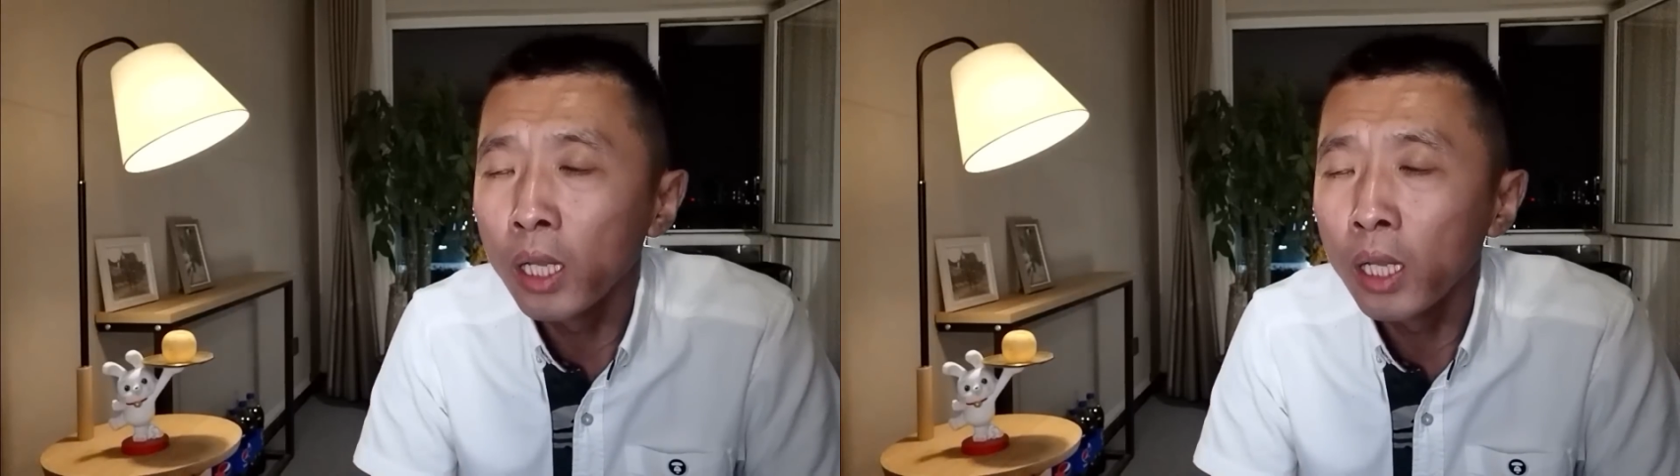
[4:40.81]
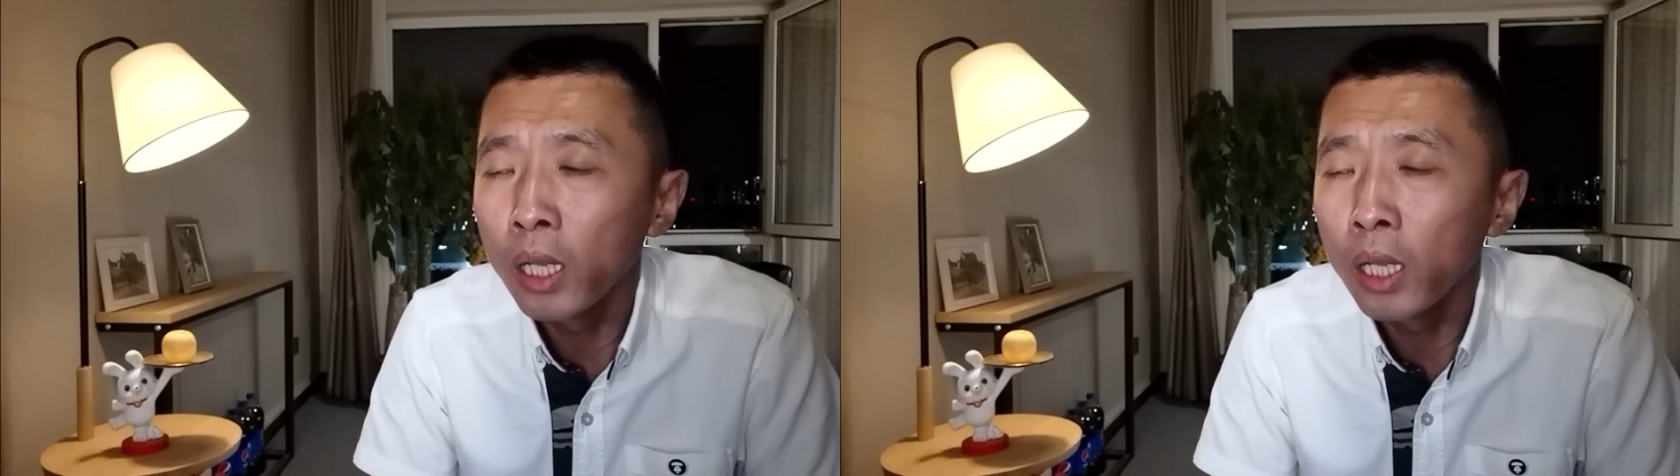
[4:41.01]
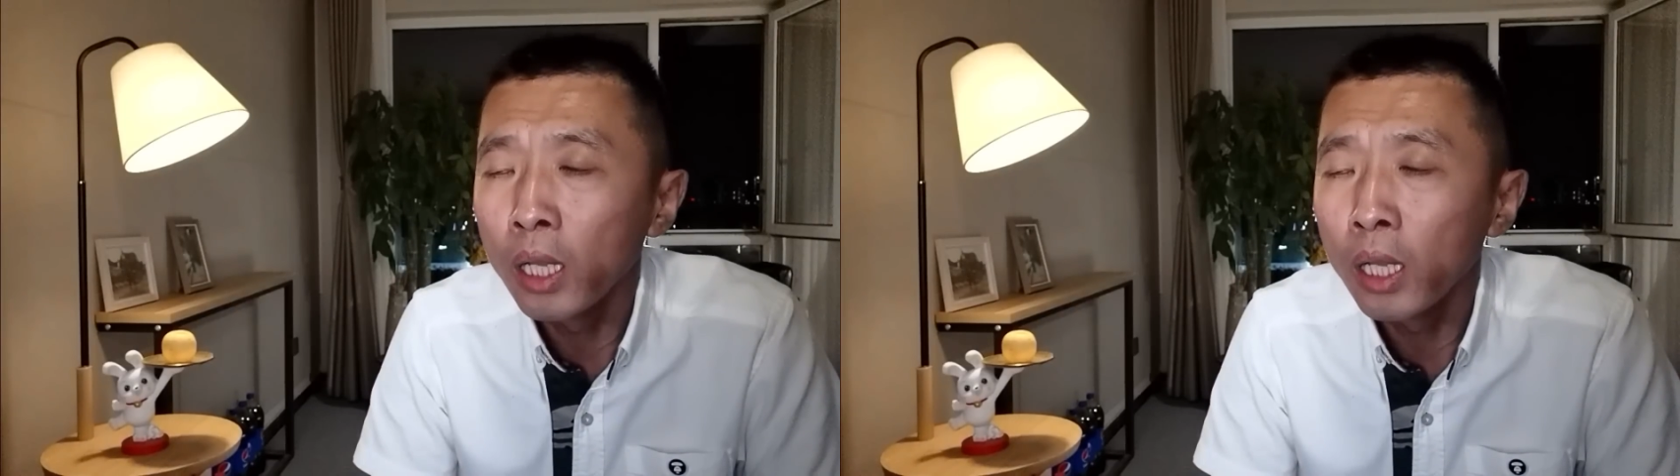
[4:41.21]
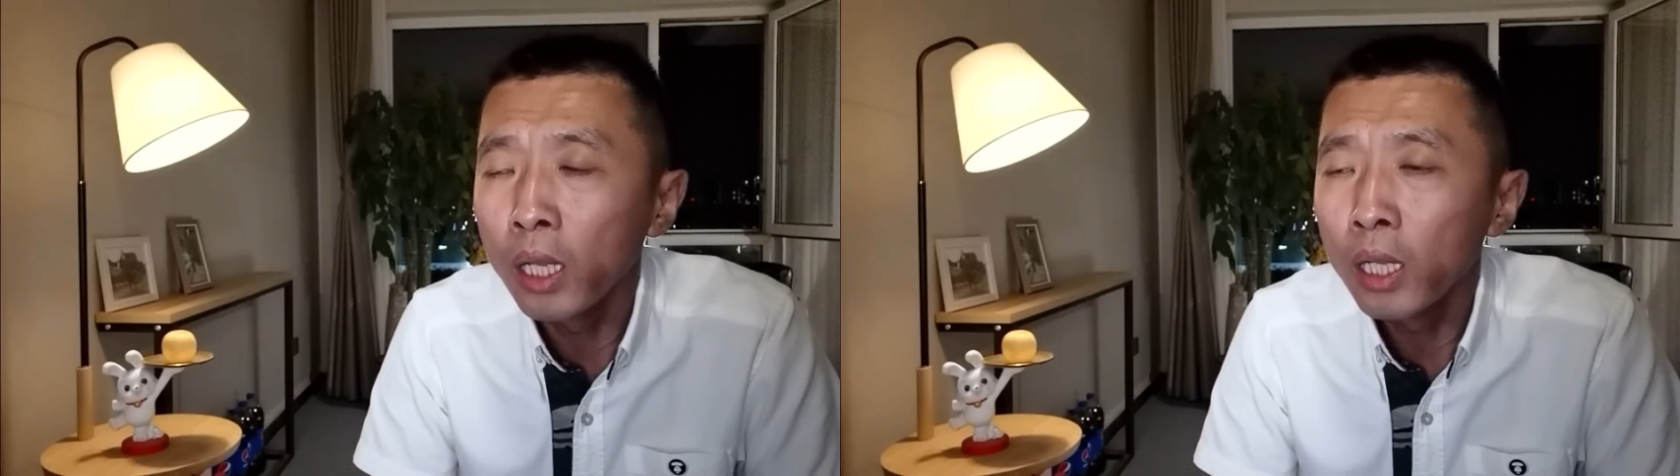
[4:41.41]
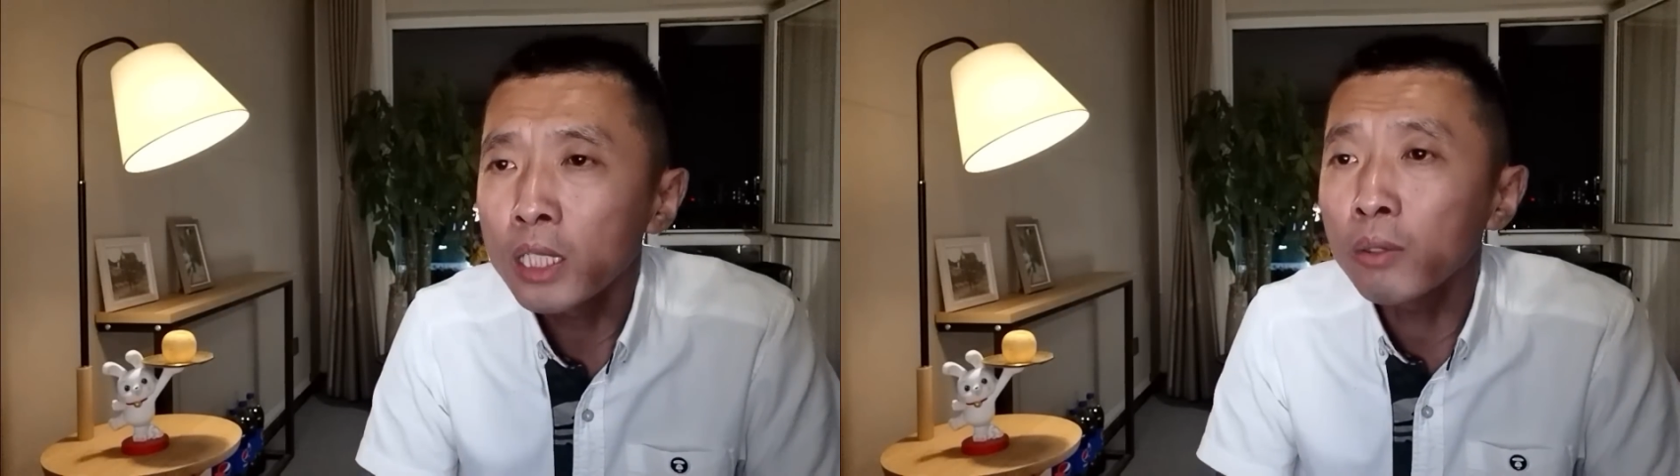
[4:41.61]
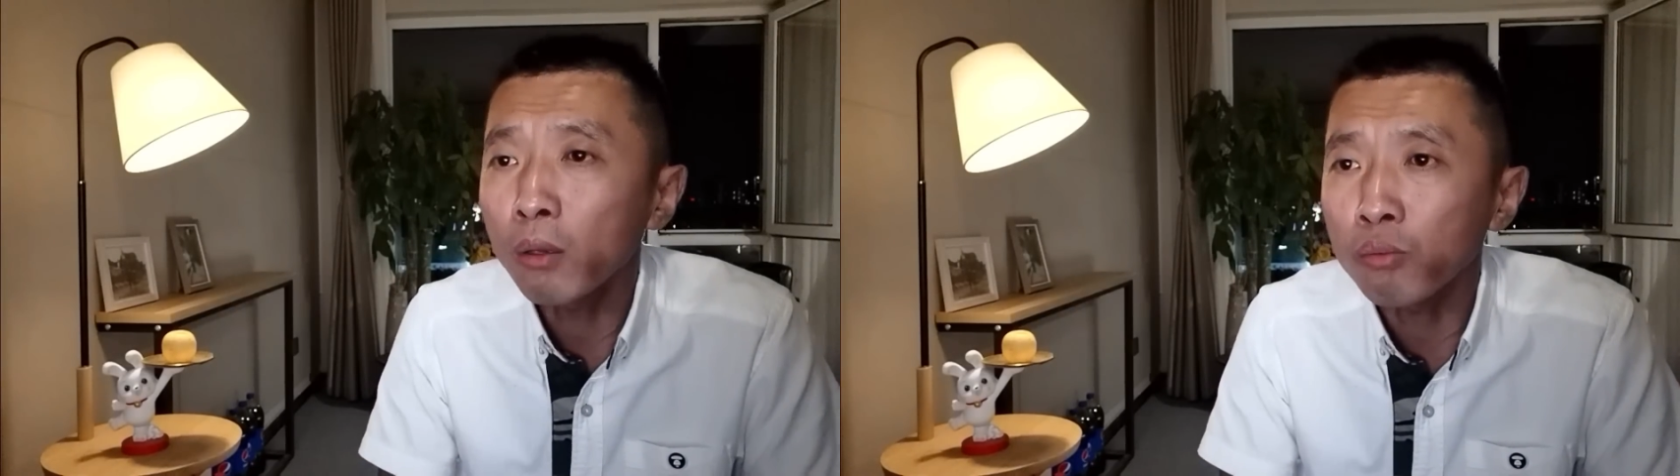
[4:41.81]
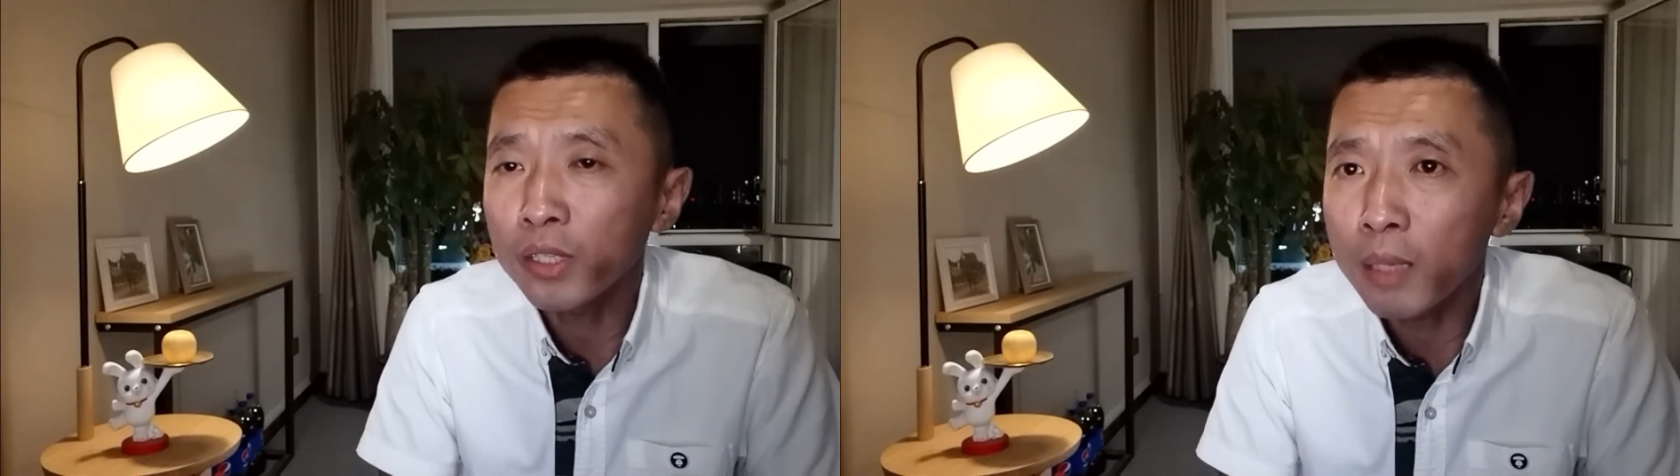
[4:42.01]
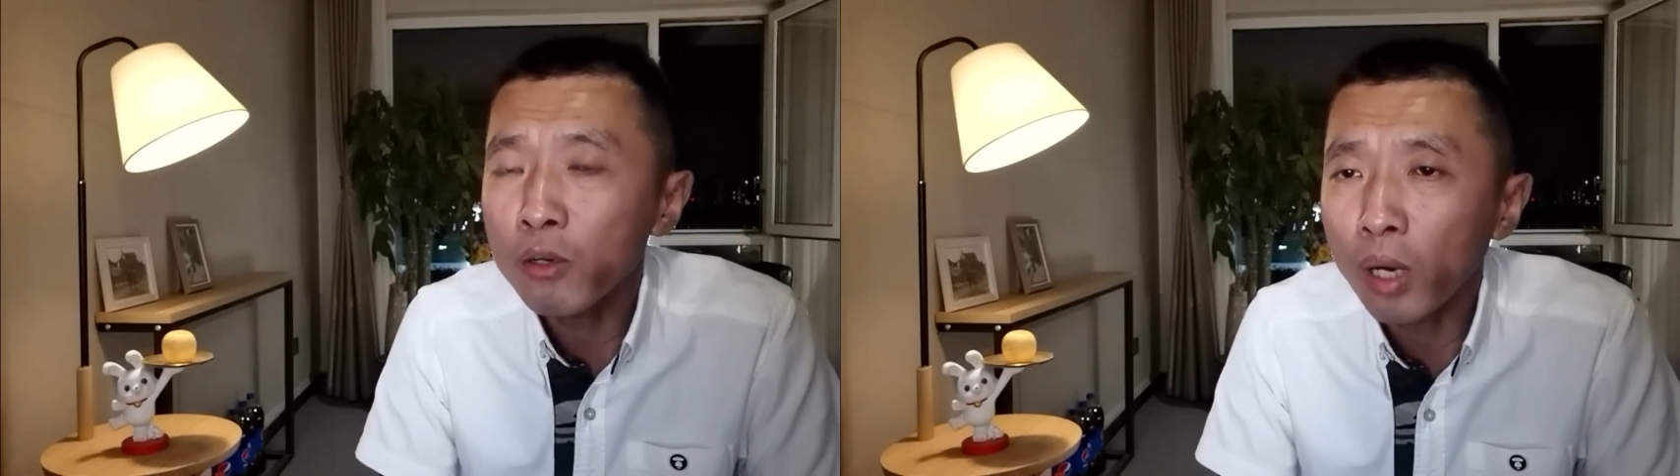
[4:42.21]
结果那老犊子在那
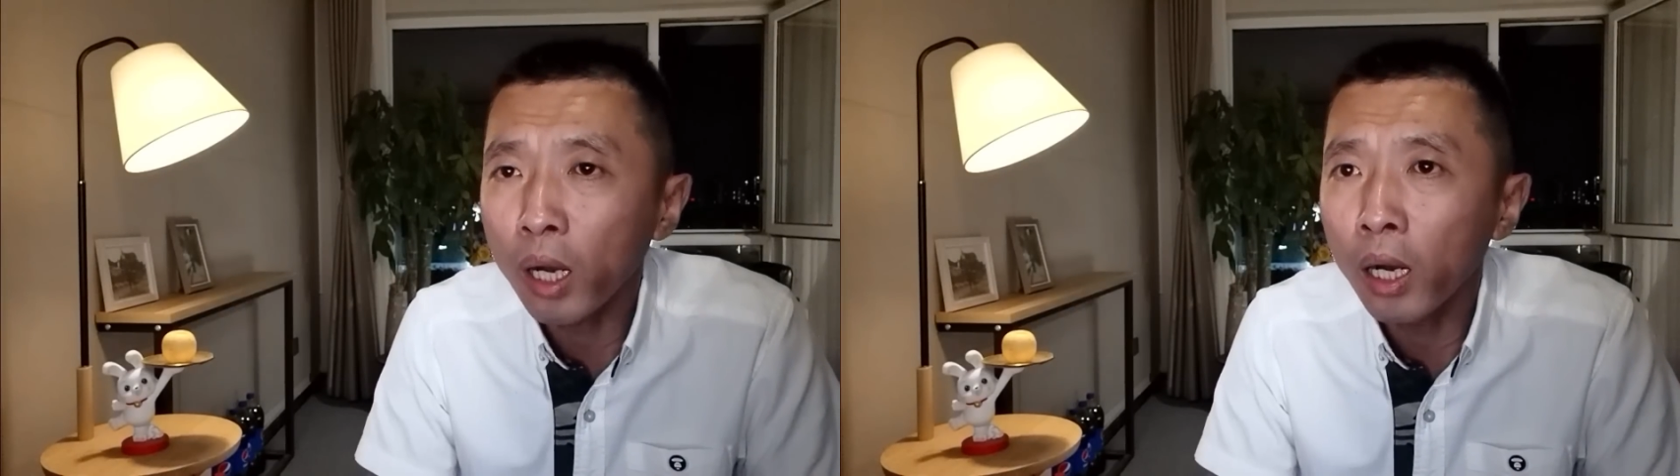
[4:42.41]
边说啥？